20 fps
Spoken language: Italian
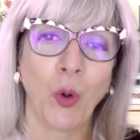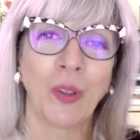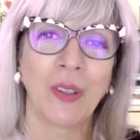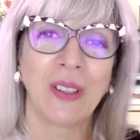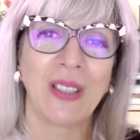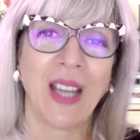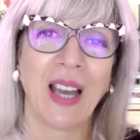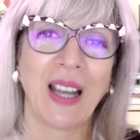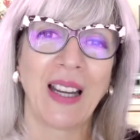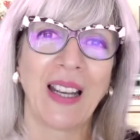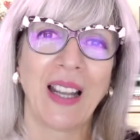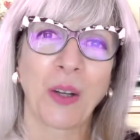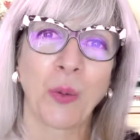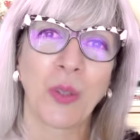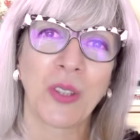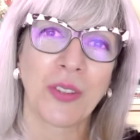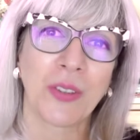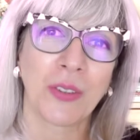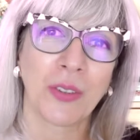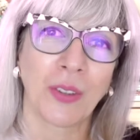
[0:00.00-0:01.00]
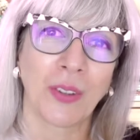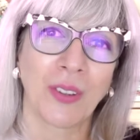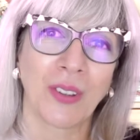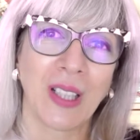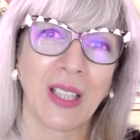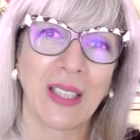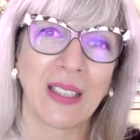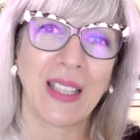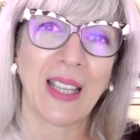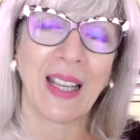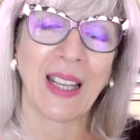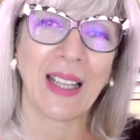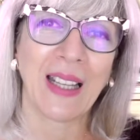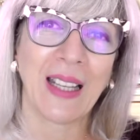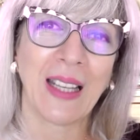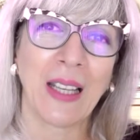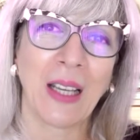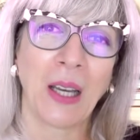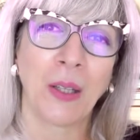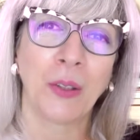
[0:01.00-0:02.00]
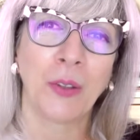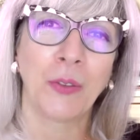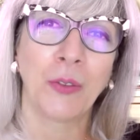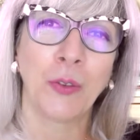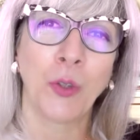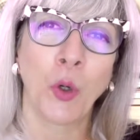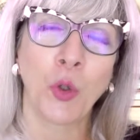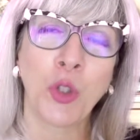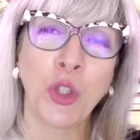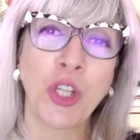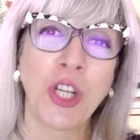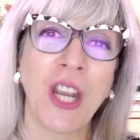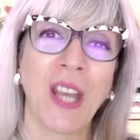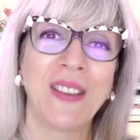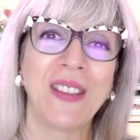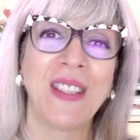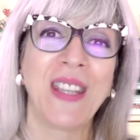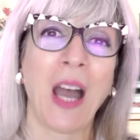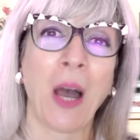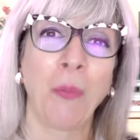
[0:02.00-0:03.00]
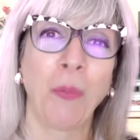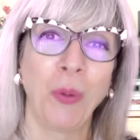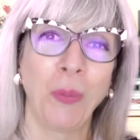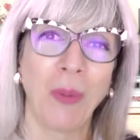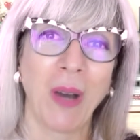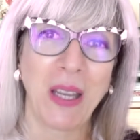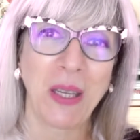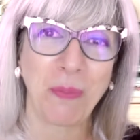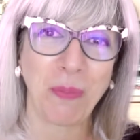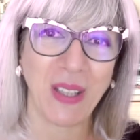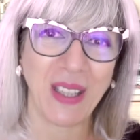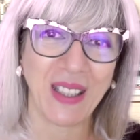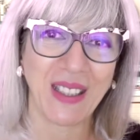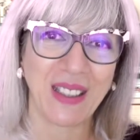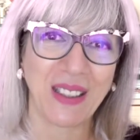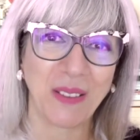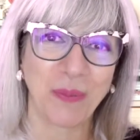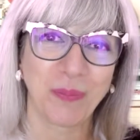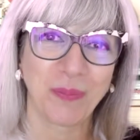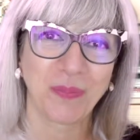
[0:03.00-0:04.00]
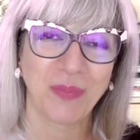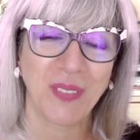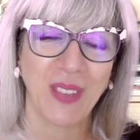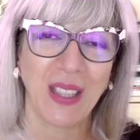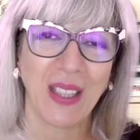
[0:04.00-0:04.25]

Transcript: dalla questione del non ci andiamo mai bene.